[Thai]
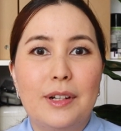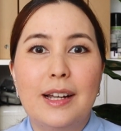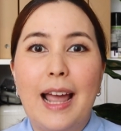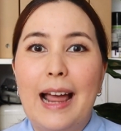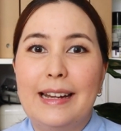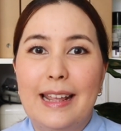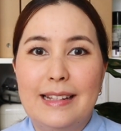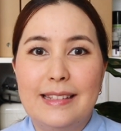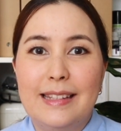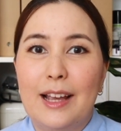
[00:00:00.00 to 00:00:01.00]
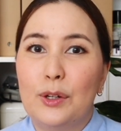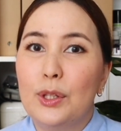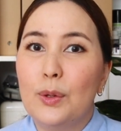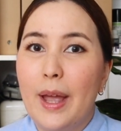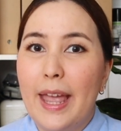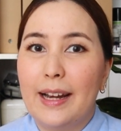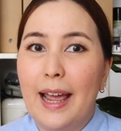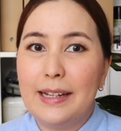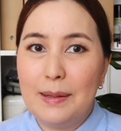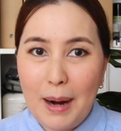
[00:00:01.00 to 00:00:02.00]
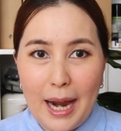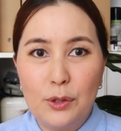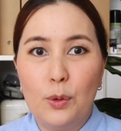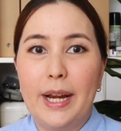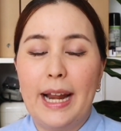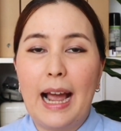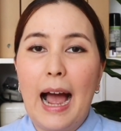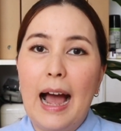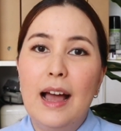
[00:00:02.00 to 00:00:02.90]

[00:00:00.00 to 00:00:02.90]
องการเน้นเสียงด้วยตัวเองได้ที่บ้านด้วยนะคะ